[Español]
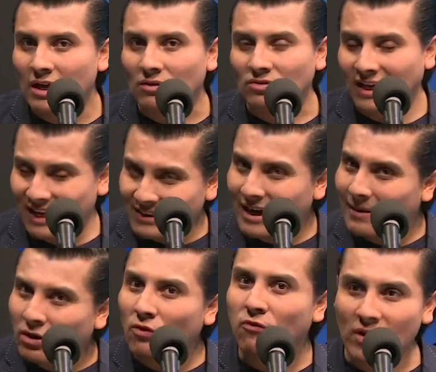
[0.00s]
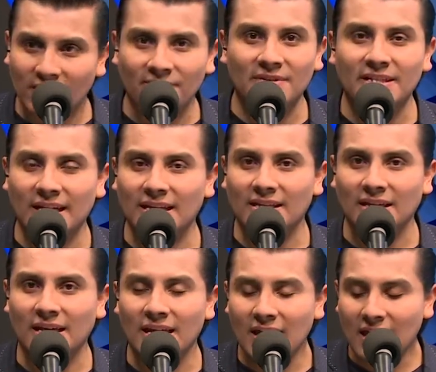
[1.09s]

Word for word: O sea que el trabajo fue deficiente.